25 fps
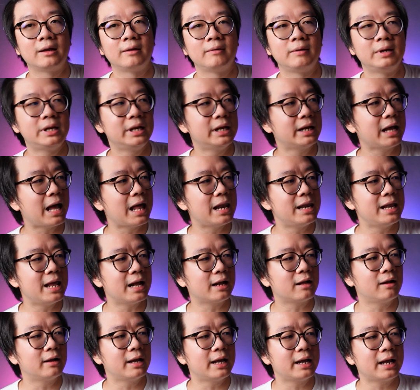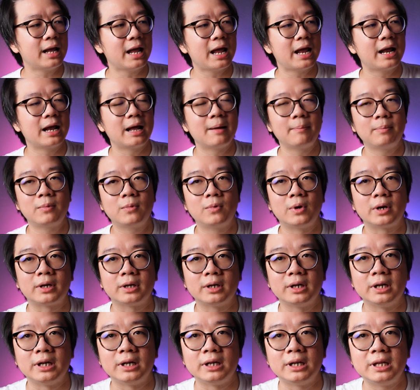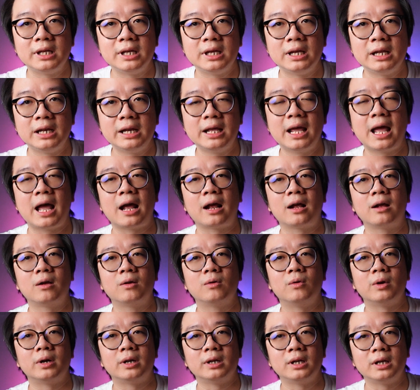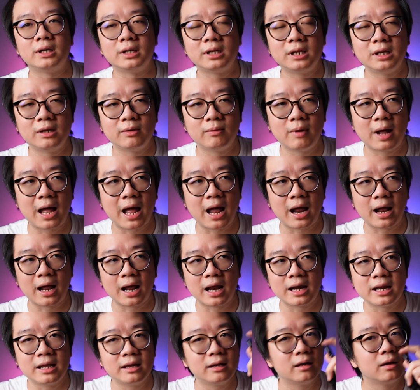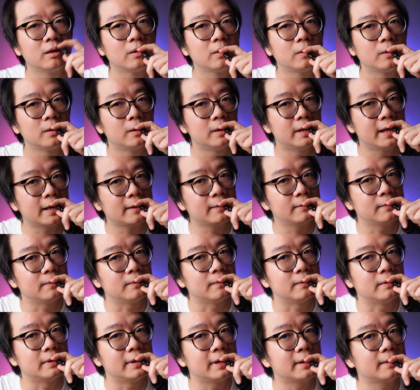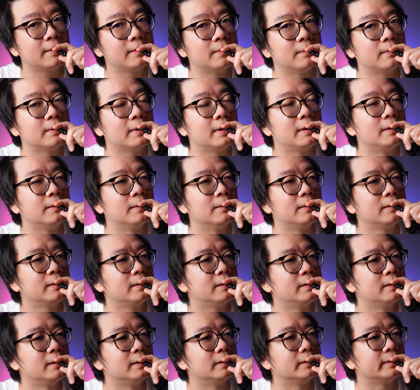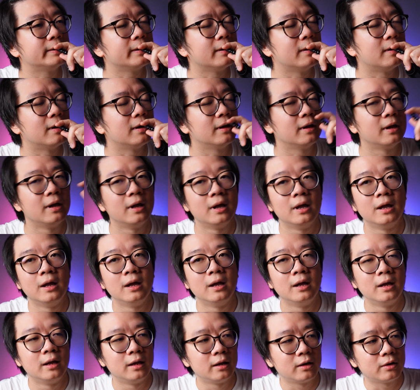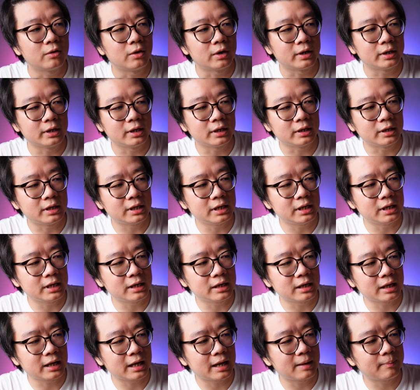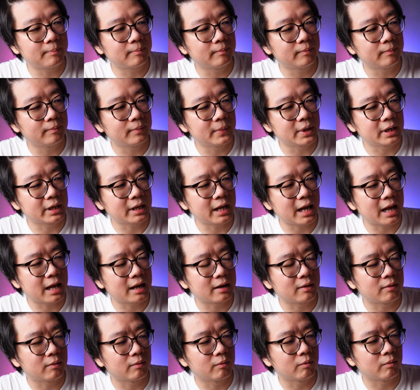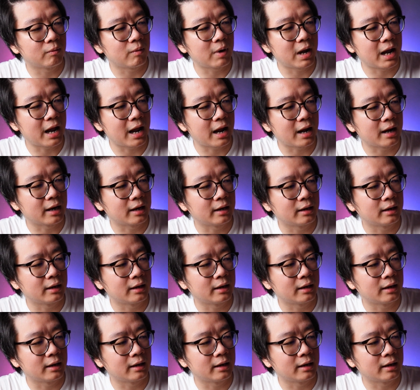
วิธีการเรียกก็ง่ายๆครับกด1ทีเรียกกด1ทีวางอันนี้เรียกอยู่ฮัลโหล1 2กด1ทีนะครับเป็นการวาง